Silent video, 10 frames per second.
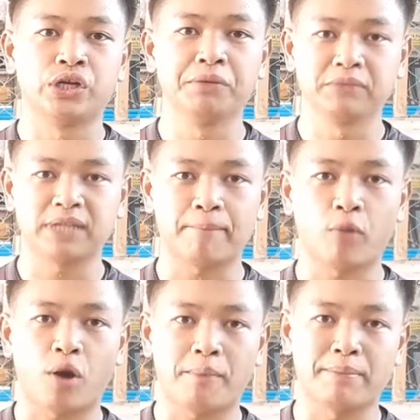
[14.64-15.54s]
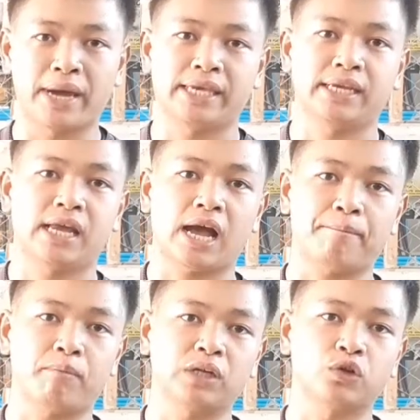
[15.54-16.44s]
เริ่มทำเบาะใหม่ๆนะค
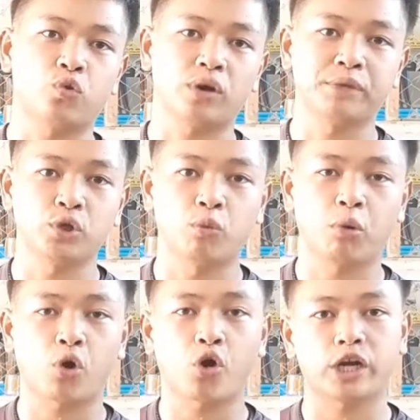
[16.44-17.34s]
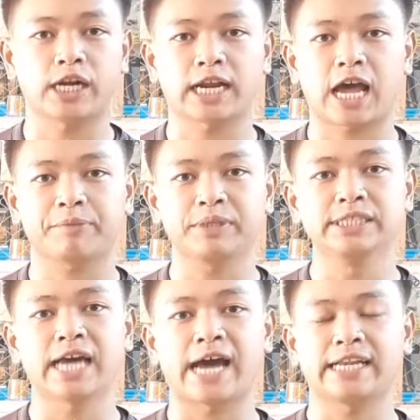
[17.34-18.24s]
รับ มันควรมีอุปกรณ์หลักๆ
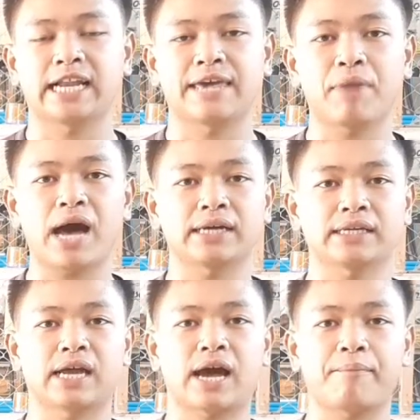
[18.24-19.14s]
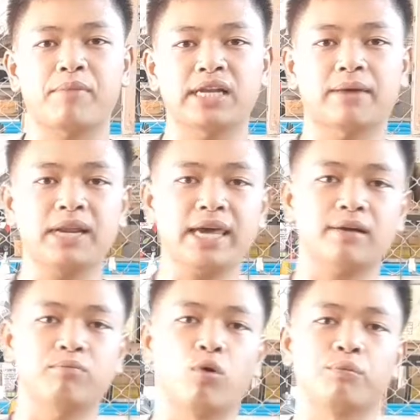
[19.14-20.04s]
พื้นฐานอะไรบ้าง นะครับ อันดับแร
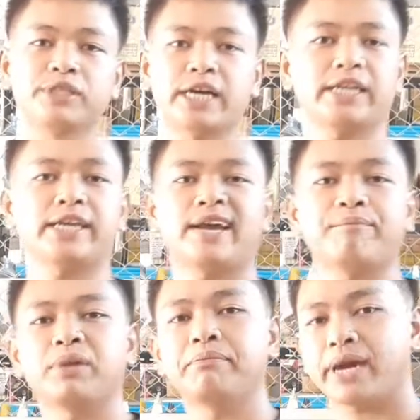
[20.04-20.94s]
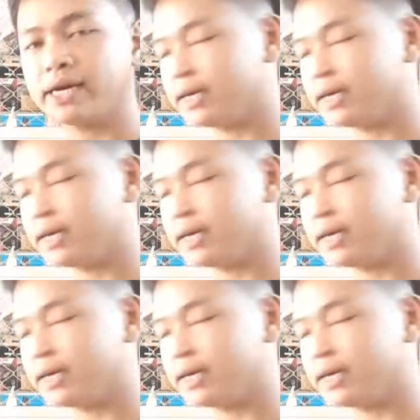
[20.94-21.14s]
กผมจะแนะนำเป็นแม็ก